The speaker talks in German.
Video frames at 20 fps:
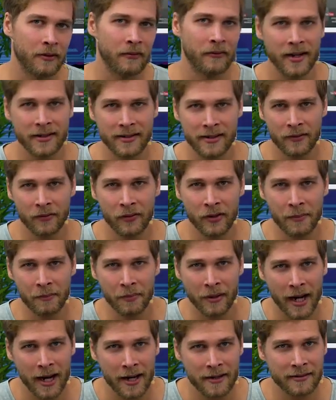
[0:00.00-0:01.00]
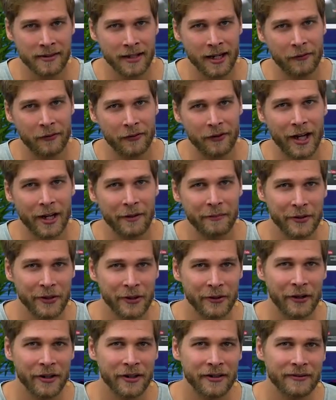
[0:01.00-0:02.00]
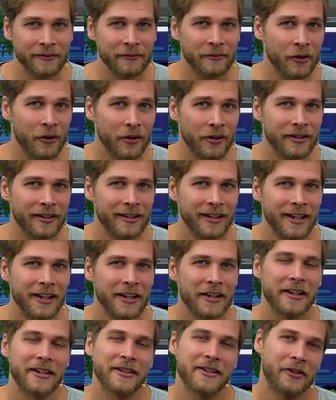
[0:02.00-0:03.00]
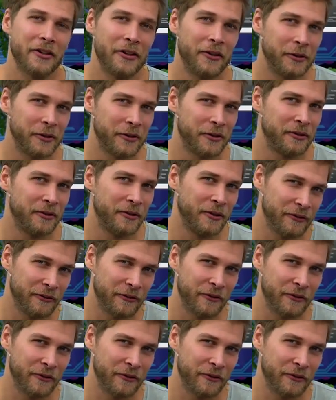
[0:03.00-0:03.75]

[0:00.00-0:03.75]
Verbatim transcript: Was das für die Preise des iPhone 8 bedeuten würde, das könnt ihr euch natürlich